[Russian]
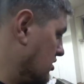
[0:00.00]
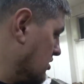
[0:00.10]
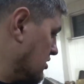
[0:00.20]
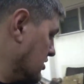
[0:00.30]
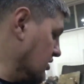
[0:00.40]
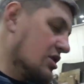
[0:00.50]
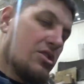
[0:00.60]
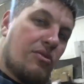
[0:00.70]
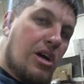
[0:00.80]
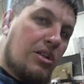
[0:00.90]
от а,
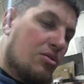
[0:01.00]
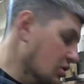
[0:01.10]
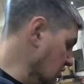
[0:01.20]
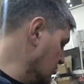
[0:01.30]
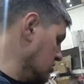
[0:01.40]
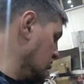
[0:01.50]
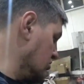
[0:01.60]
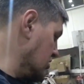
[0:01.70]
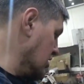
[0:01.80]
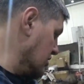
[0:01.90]
R2, но не было тут
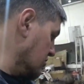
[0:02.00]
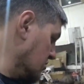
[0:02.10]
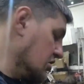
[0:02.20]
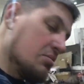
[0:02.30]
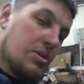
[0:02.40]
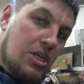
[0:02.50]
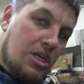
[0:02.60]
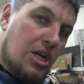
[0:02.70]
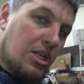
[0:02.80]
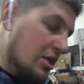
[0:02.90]
штатного
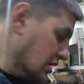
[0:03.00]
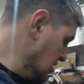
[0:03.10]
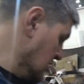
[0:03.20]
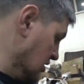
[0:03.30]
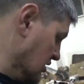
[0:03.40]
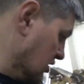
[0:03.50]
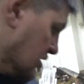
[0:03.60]
теплоэкрана. И